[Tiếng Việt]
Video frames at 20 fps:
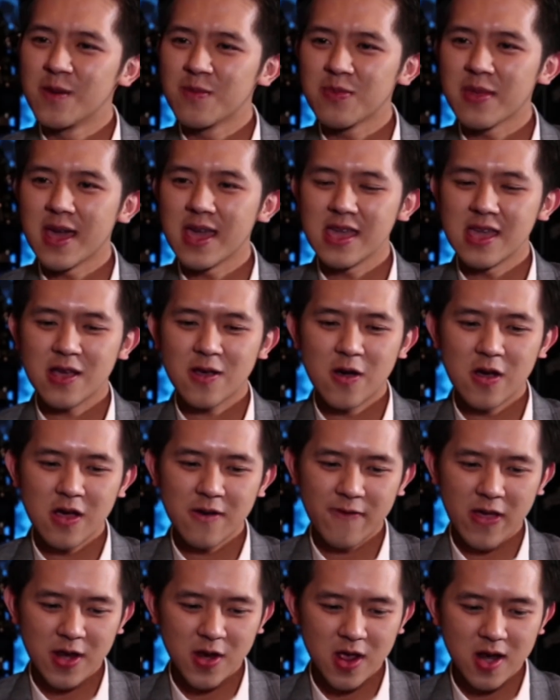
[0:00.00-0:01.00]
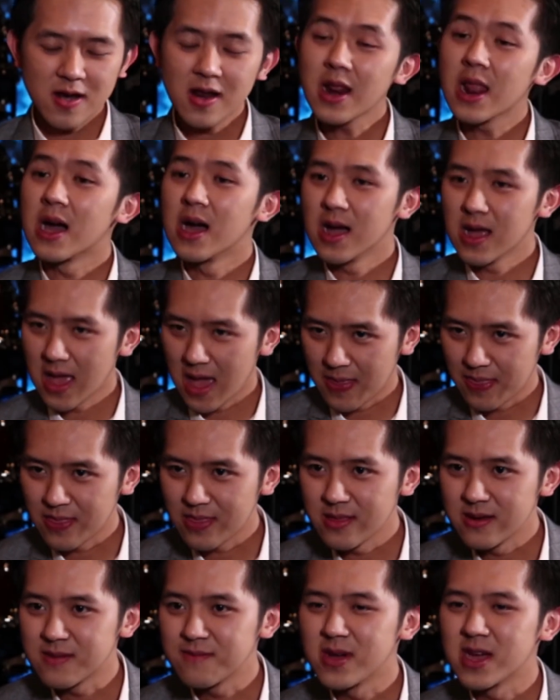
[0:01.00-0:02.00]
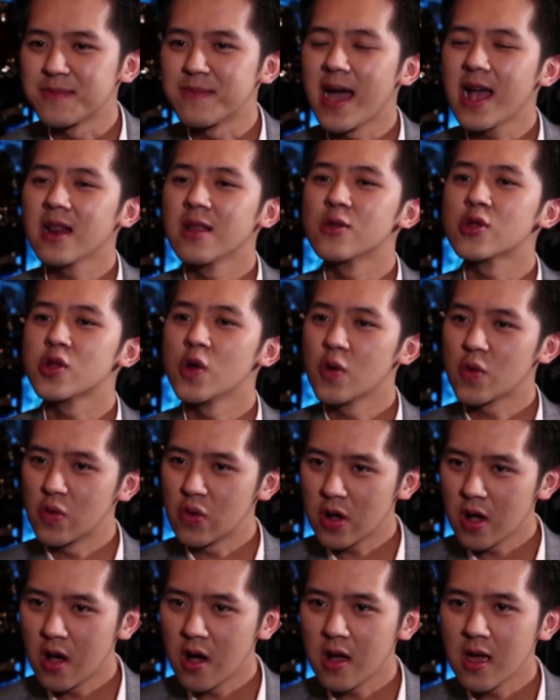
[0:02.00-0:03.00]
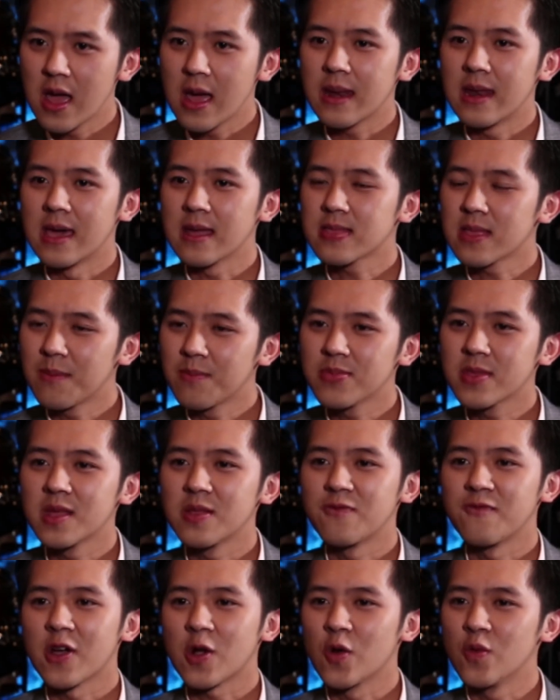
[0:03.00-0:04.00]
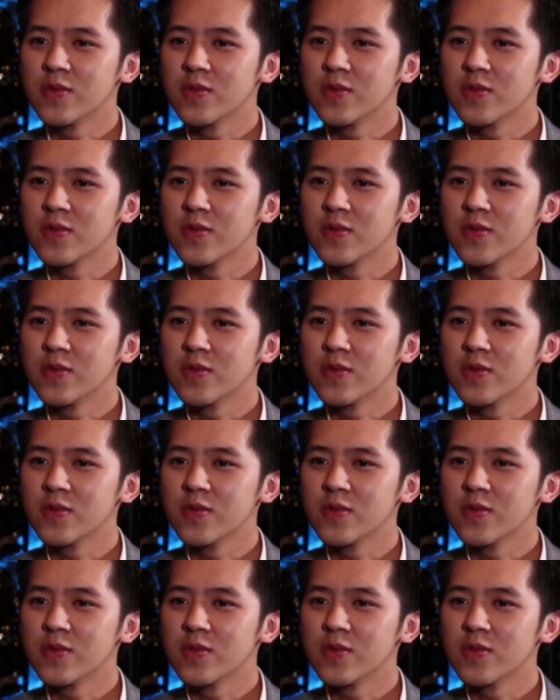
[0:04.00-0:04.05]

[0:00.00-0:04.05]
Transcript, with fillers: hôm nay con phải nói là rất là hân hạnh được mời bác lên show của con để tâm tình và